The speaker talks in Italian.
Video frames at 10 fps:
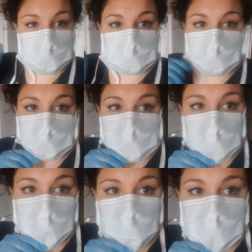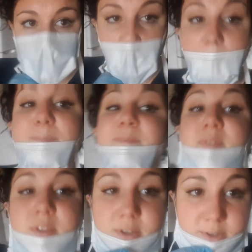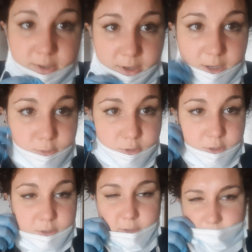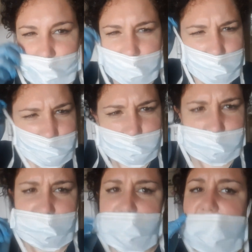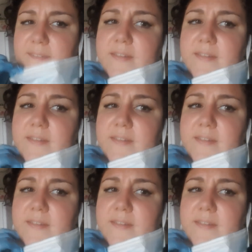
Pensate ad una cosa. Aiuto. Ecco.